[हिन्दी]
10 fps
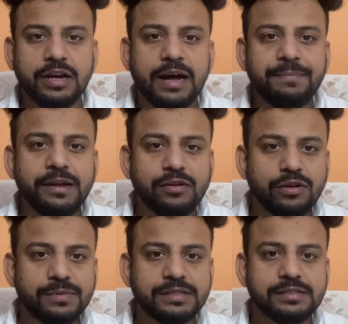यहाँ पे
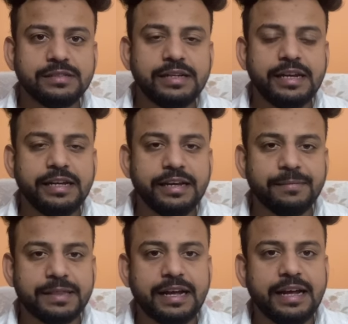इलोन मस्क ने ये
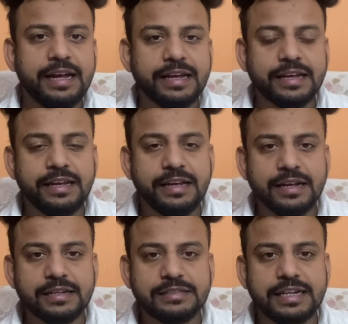बताया है
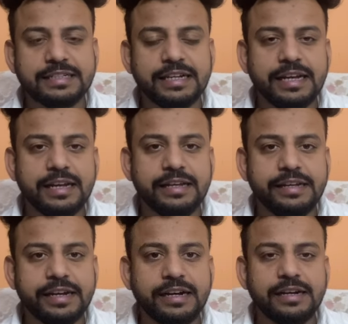कि जैसे
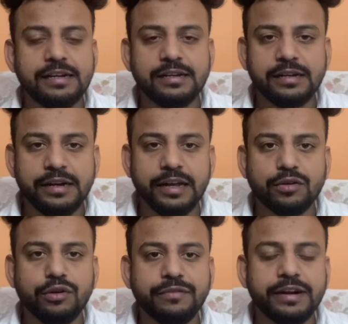ये
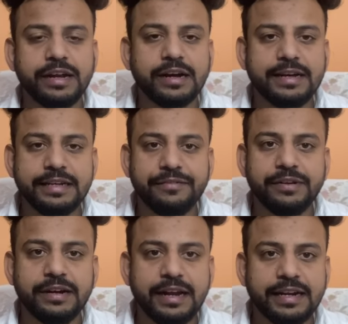टेक ऑफ करेगा या
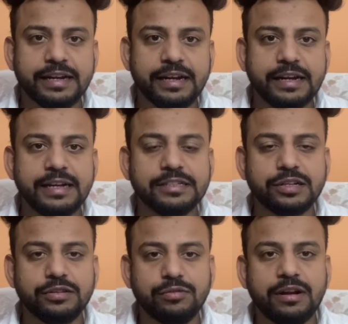फिर लैंड करेगा
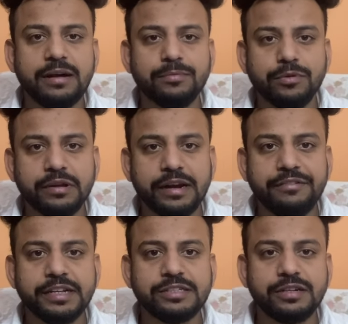इसके दौरान आपको
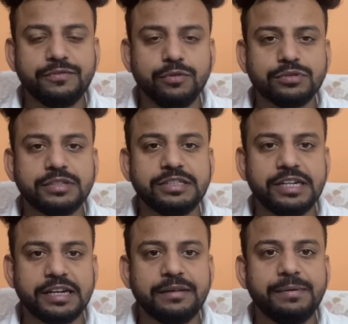ग्रेविटेशनल फोर्स के
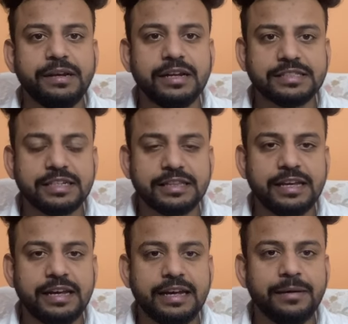झटके भी लग सकते
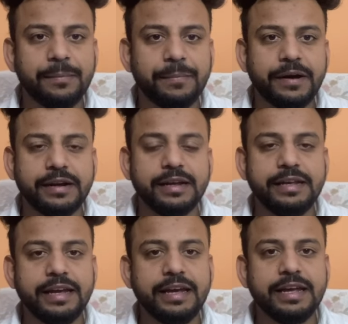हैं पर
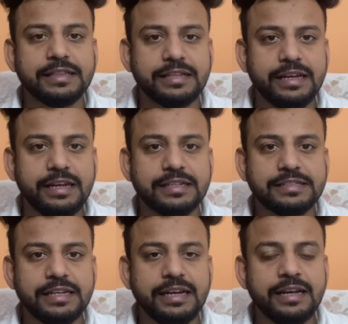ये एक तरीके
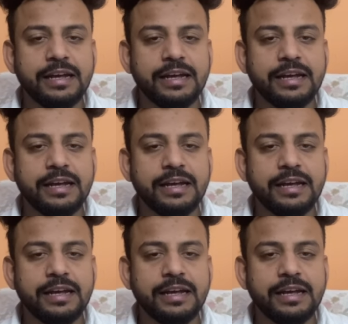से